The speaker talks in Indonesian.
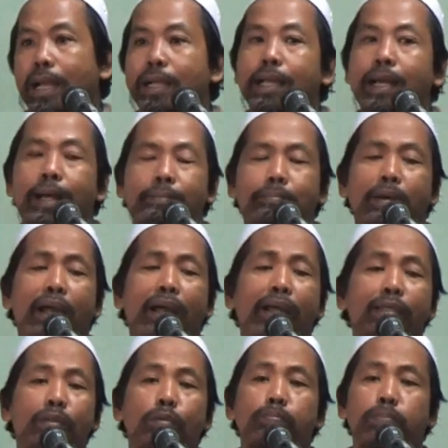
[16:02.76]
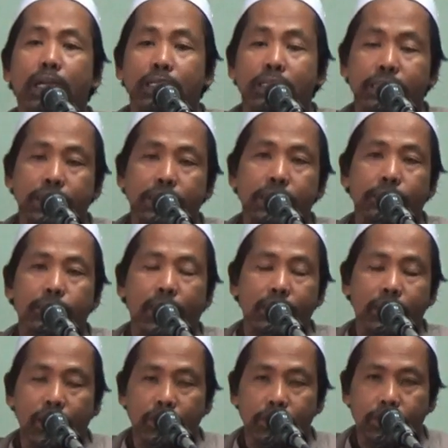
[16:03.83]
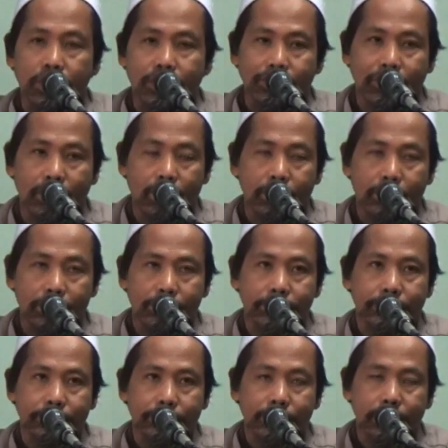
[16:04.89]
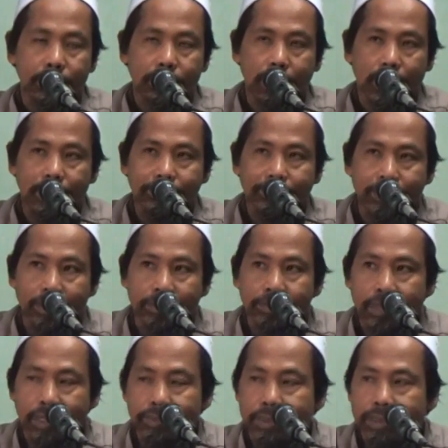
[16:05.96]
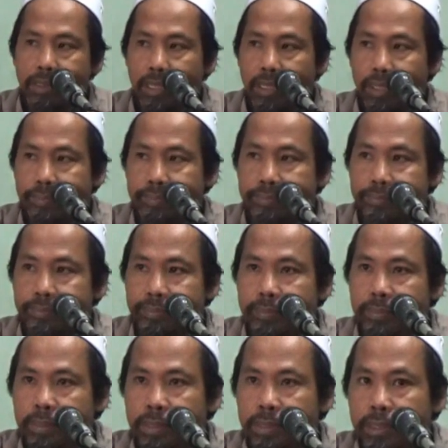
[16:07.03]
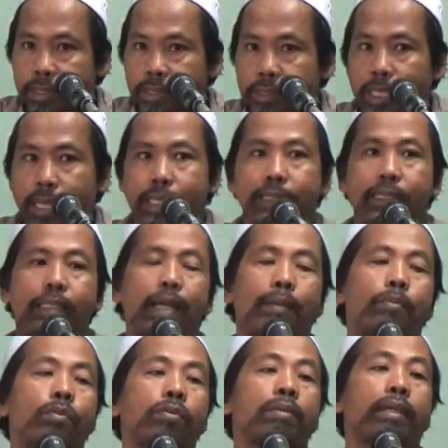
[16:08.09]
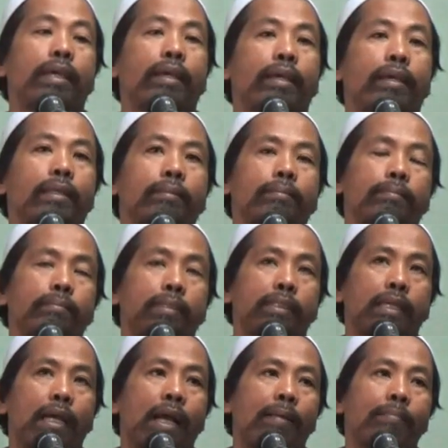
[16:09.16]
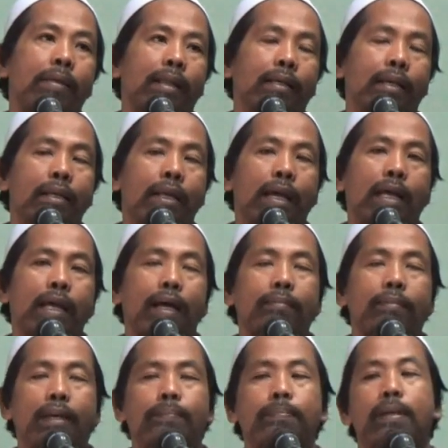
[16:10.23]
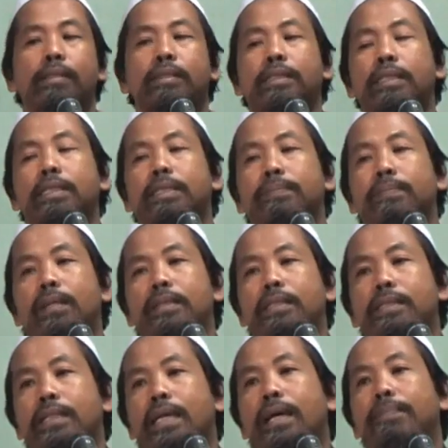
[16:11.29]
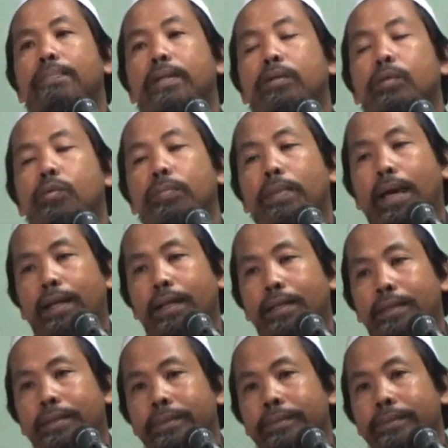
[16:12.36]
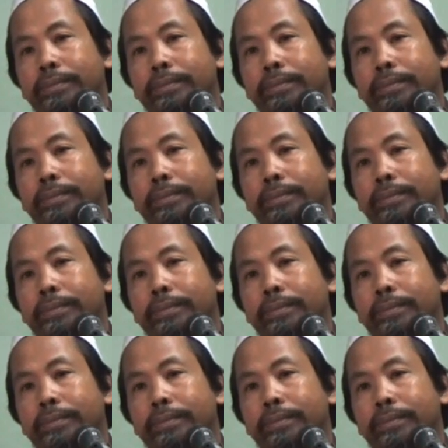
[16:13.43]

agama itu persis seperti Rasulullah sallallahu alaihi wasallam." Saya tidak mungkin bisa mengamalkan agama persis seperti sahabat Umar.